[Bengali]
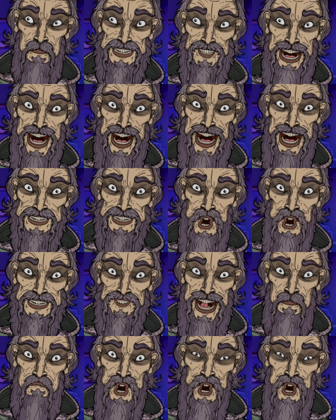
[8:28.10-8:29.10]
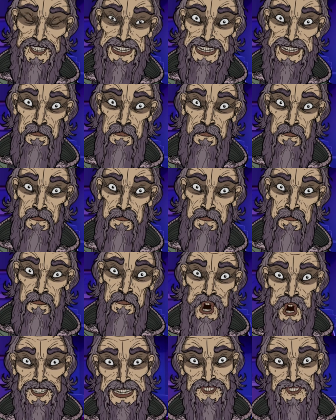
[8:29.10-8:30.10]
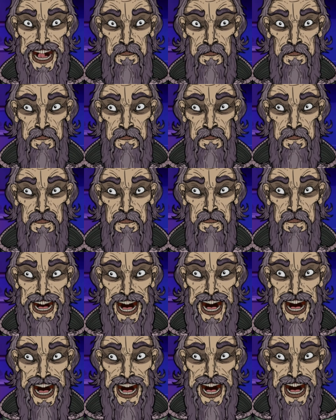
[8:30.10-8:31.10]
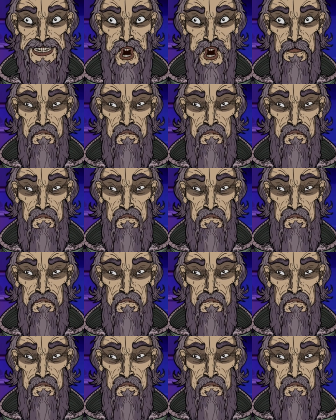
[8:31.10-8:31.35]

দেখ আমার মুখ এটি বলে এটি